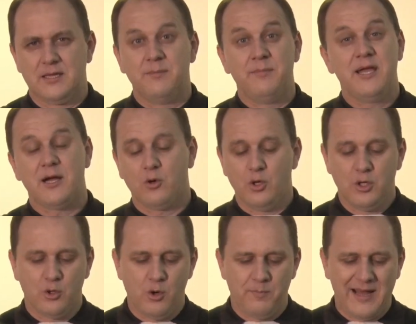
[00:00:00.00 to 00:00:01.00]
Também
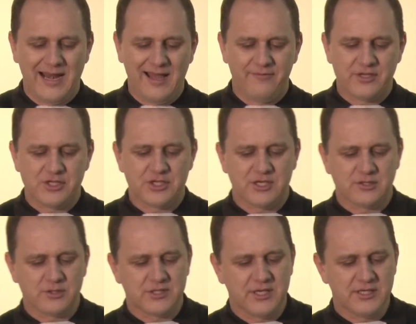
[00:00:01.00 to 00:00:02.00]
acolho com palavras de
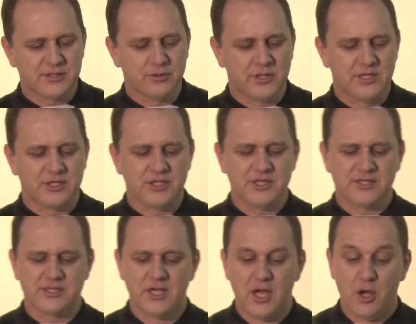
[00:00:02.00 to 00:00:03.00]
Jesus Cristo que diz: